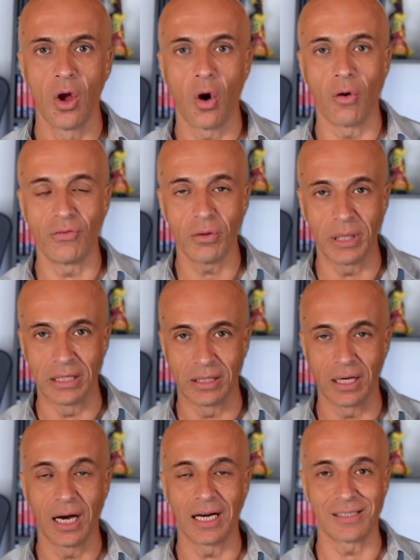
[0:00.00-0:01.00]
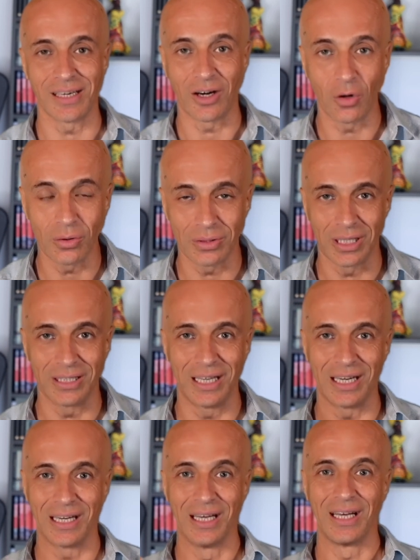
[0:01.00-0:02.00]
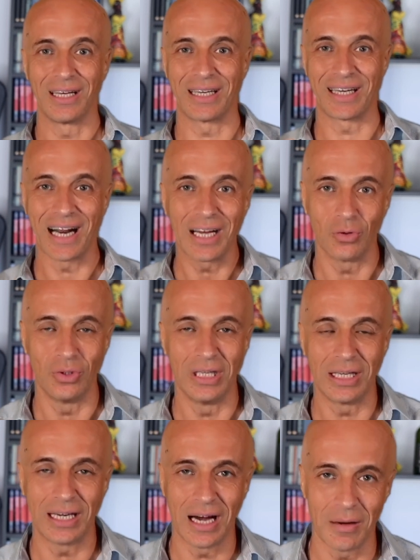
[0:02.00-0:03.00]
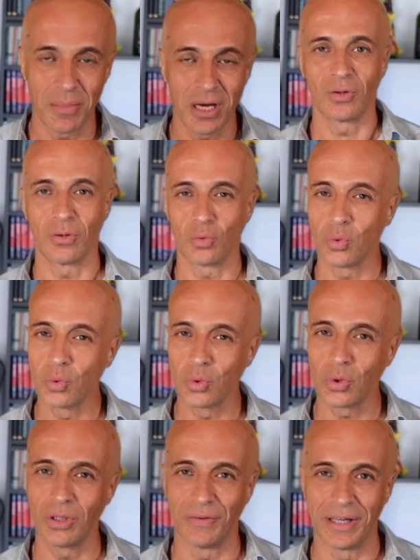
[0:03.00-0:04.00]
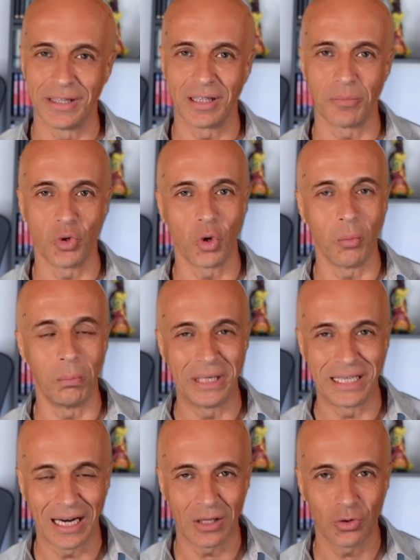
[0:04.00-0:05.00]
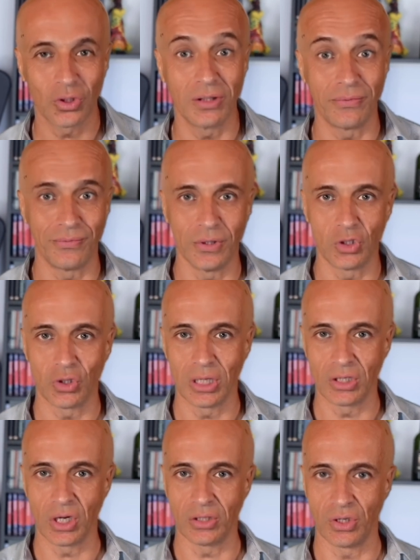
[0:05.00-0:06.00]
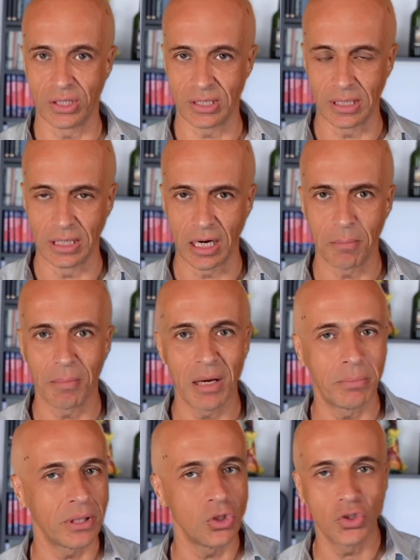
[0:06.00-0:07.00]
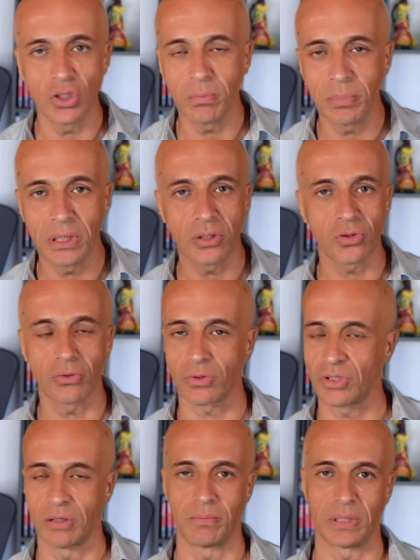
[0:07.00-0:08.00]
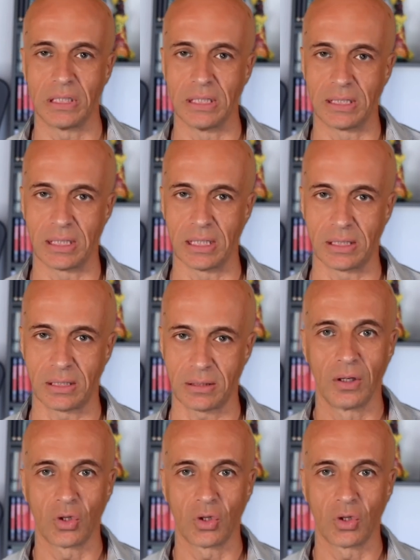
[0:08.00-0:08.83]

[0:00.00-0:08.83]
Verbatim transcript: Ovviamente, a seconda del grado di legame, tutto diventa più complicato e difficile da gestire, ma i principi sono sempre gli stessi